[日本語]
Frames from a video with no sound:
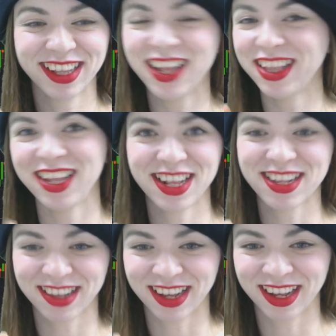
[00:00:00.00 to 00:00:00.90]
なんでで
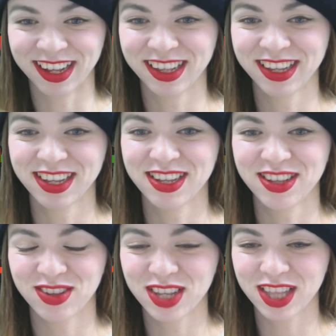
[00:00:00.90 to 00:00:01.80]
すか
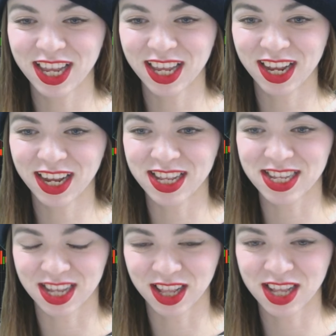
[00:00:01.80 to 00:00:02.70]
ついていけないで
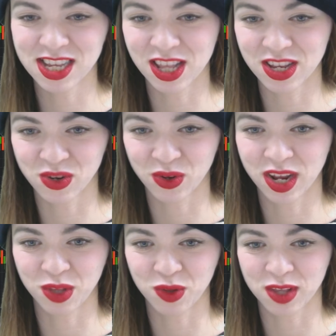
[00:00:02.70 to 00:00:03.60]
すかなぜでしょう
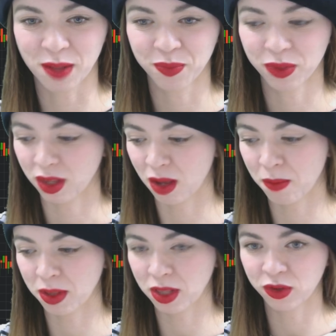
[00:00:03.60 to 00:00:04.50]
ライトさん
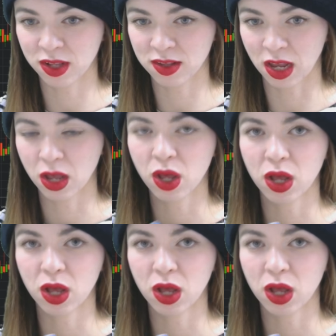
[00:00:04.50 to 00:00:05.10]
頑張ってください